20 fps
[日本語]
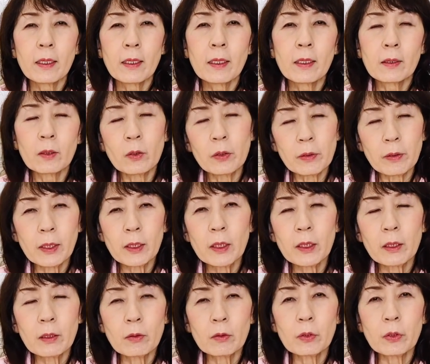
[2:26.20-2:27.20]
そういうのが
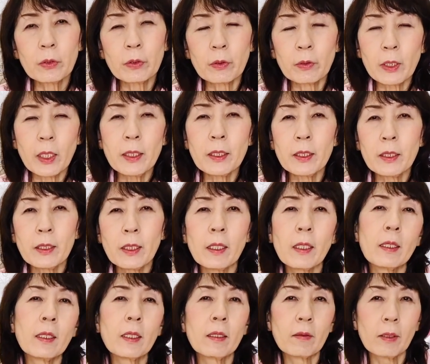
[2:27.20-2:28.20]
出てくると余計に寝
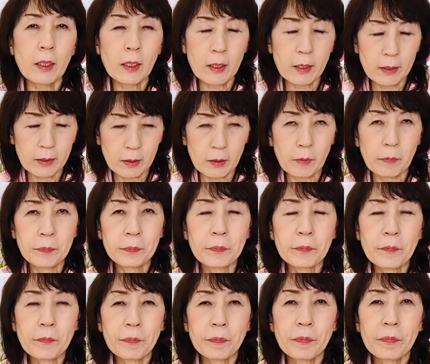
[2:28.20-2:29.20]
れないわけですよ。
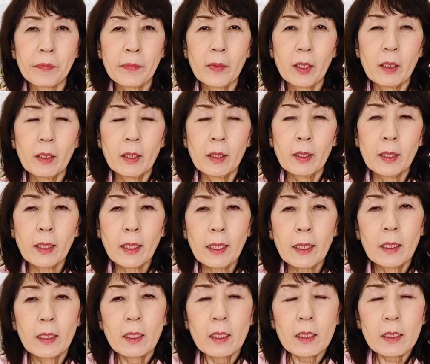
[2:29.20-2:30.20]
だか
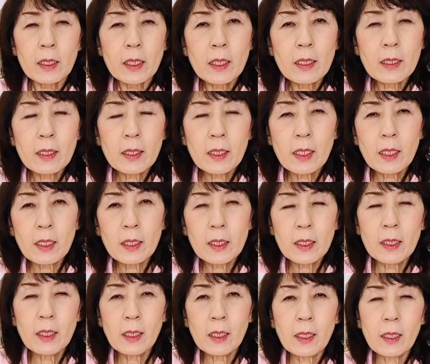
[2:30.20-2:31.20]
ら鎮静
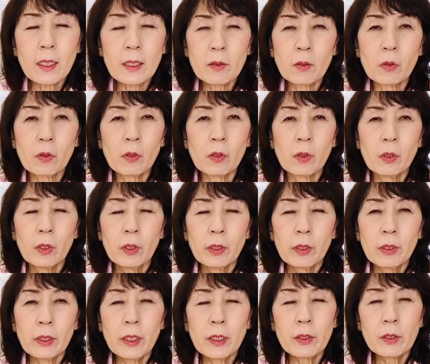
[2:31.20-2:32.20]
しながらその
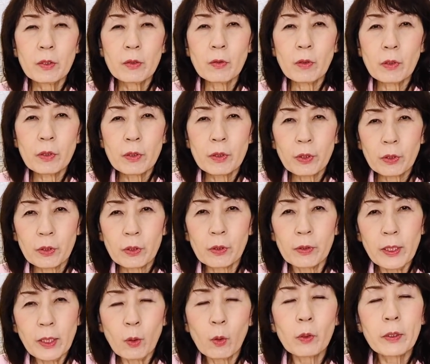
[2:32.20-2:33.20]
熱をちょっ
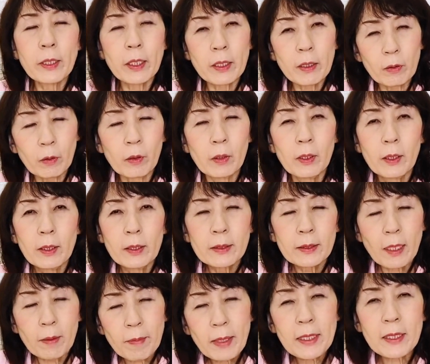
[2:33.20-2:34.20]
とね、ほてりを
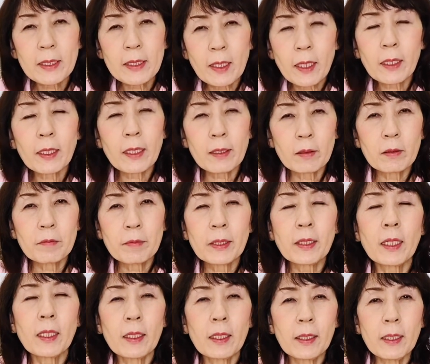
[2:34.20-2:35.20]
冷ましてあげるみ
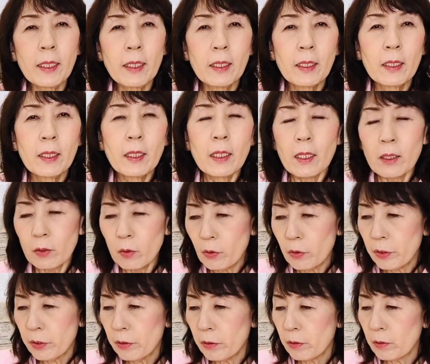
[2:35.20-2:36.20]
たいなね、そ
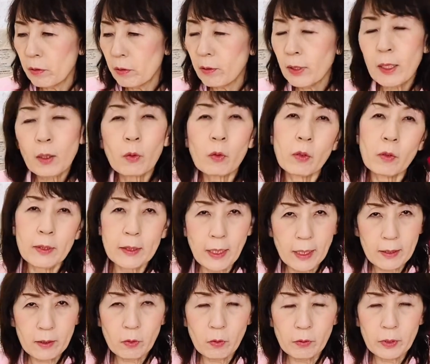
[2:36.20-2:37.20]
ういうのがこの
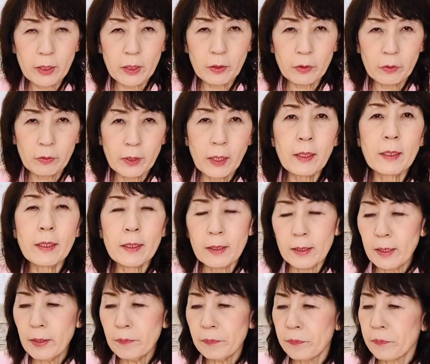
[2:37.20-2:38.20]
三相忍湯なんです
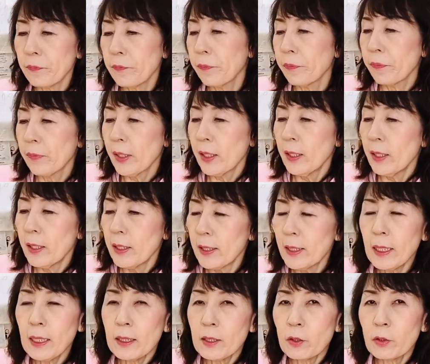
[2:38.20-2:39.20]
ね。
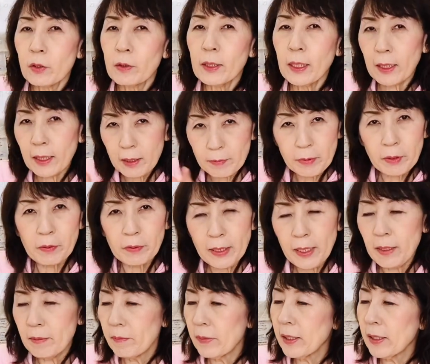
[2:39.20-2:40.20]
じゃあちょっと中身を
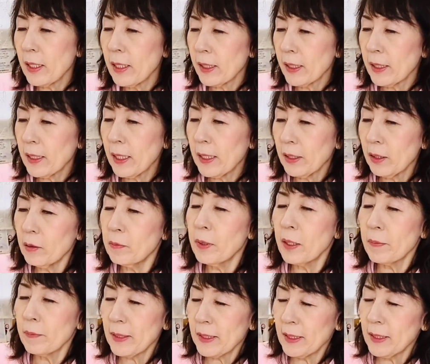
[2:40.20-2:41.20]
ね見ていきたいと思
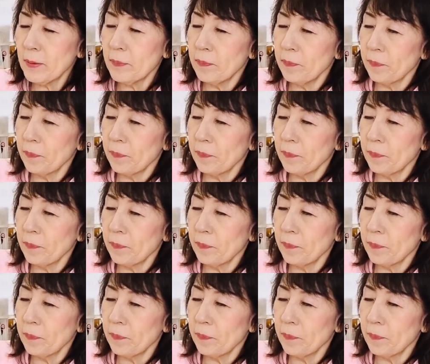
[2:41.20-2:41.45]
います。